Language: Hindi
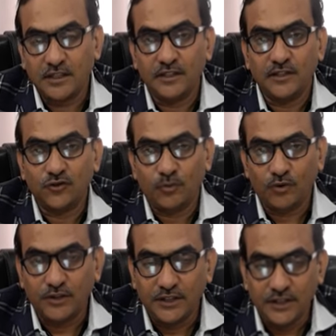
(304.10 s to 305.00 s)
के लिए जो बहुत
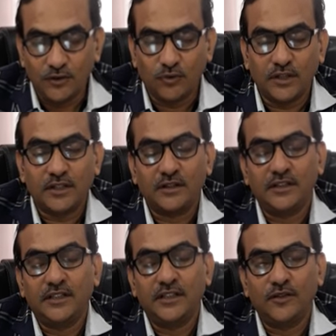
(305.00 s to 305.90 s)
नीडी लोग हैं
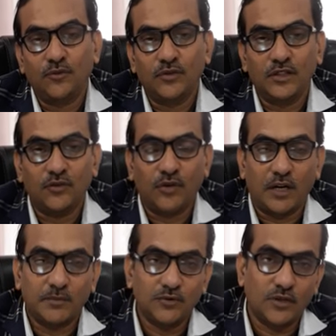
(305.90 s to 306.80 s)
नीडी लोगों की
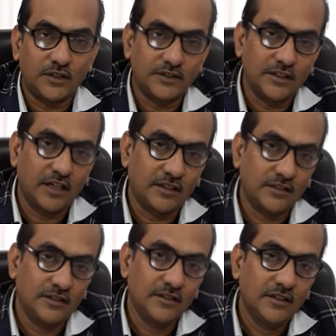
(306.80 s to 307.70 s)
रिक्वायरमेंट तो हर जगह आ रही
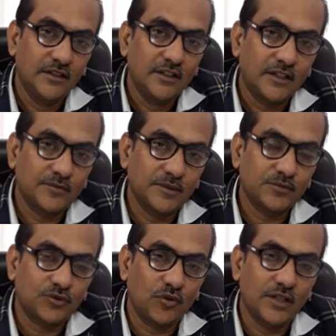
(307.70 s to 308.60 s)
है कम से कम
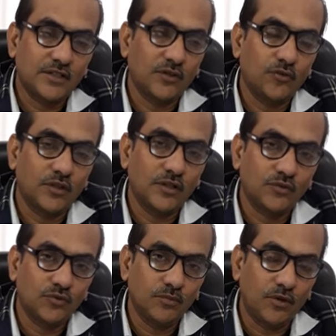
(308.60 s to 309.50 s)
सौ ऐसे लोग हैं
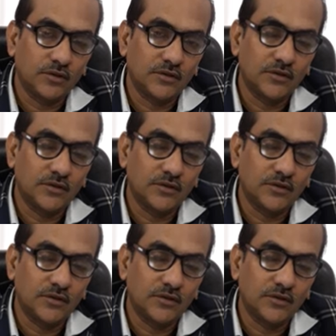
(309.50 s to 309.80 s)
जो बहुत